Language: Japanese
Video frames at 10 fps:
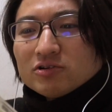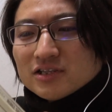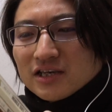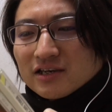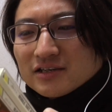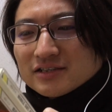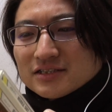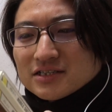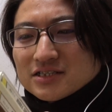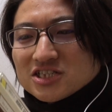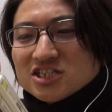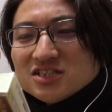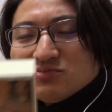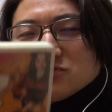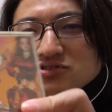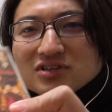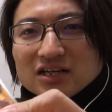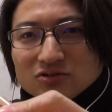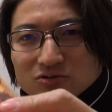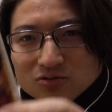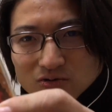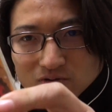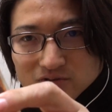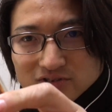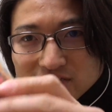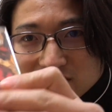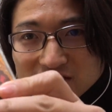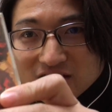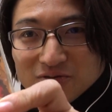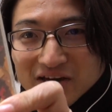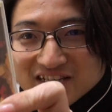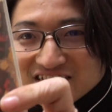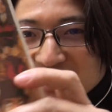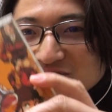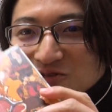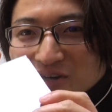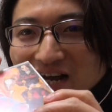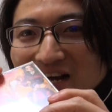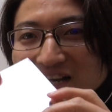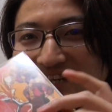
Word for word: これねシーブック・アノーとセシリー・フェアチャイルドが